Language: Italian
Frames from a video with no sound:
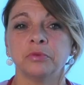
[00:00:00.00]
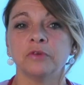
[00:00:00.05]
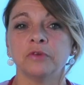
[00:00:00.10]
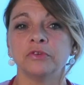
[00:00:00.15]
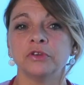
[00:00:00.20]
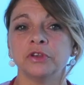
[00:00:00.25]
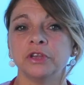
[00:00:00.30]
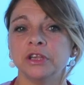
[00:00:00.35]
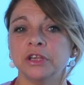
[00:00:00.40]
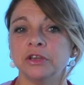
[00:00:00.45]

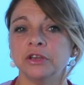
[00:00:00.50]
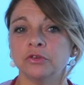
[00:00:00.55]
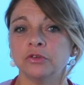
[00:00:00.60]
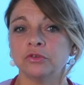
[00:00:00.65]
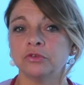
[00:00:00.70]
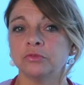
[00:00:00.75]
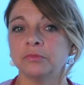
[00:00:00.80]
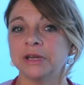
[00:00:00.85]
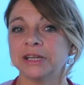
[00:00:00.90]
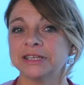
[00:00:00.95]
poverino
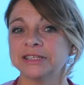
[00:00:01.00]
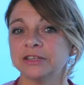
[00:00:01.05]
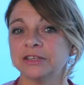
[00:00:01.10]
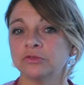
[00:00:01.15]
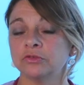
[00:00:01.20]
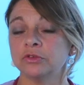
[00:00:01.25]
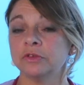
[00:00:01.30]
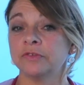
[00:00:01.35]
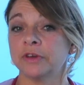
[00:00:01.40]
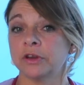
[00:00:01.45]
non me la
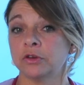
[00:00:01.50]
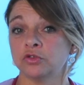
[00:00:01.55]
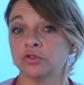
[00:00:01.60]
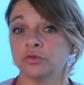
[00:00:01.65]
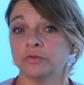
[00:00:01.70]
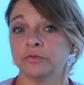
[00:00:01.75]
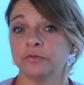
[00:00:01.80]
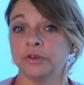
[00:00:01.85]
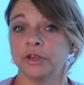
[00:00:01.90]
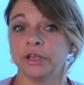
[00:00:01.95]
sento di farlo
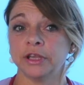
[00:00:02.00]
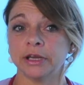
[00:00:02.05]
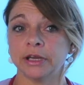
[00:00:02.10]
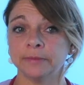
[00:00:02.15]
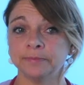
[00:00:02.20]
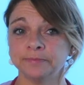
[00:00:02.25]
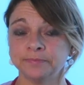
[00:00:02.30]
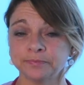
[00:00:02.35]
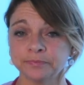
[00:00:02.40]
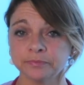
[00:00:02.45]
soffrire.
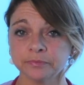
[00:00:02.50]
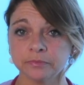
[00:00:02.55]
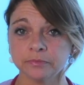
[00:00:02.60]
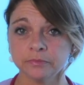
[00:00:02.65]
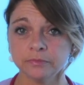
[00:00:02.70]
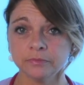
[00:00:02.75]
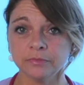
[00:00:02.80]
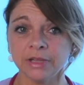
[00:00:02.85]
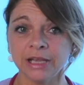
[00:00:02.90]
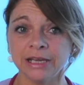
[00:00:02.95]

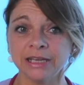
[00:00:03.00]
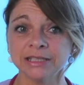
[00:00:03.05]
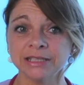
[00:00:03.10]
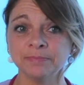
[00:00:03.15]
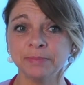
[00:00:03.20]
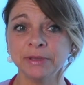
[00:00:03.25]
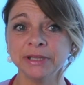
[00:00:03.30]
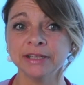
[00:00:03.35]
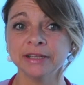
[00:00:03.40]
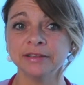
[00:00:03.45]

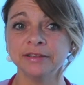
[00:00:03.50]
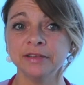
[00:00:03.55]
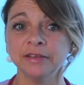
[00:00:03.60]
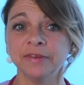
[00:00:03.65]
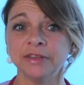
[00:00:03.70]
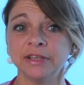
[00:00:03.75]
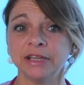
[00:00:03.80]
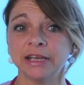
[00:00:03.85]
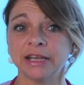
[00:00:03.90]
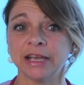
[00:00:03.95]

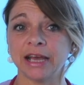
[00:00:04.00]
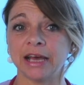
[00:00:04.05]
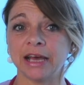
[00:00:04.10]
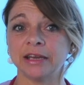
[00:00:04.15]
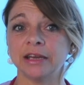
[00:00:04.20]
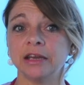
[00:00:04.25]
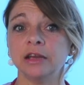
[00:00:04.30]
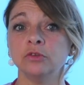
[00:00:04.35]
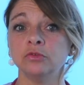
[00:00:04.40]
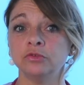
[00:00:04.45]
L'aspettativa del
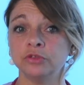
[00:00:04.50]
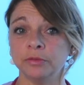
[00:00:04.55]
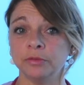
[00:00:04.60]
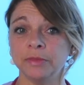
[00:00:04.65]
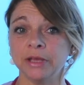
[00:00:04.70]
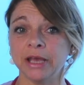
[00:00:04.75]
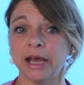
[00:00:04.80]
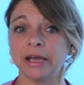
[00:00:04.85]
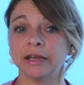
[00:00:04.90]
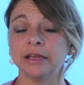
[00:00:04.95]
cane negli
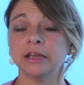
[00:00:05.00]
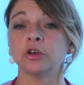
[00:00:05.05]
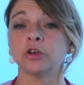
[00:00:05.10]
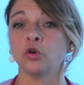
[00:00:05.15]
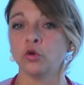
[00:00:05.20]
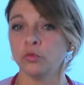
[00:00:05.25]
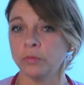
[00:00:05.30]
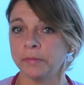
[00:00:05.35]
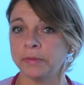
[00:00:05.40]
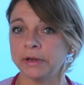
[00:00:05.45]
ultimi anni,
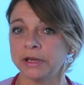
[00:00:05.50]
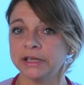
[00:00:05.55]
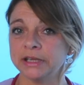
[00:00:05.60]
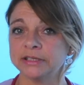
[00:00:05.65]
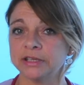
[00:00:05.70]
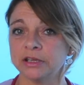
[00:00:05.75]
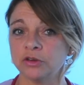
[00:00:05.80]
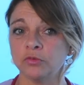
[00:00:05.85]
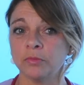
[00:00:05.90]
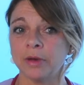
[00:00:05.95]
come per gli
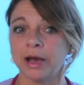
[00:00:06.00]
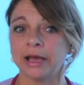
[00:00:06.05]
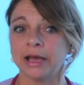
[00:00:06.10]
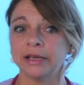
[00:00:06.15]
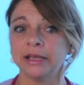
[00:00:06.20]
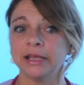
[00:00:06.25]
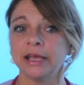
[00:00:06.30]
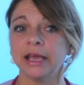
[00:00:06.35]
esseri umani,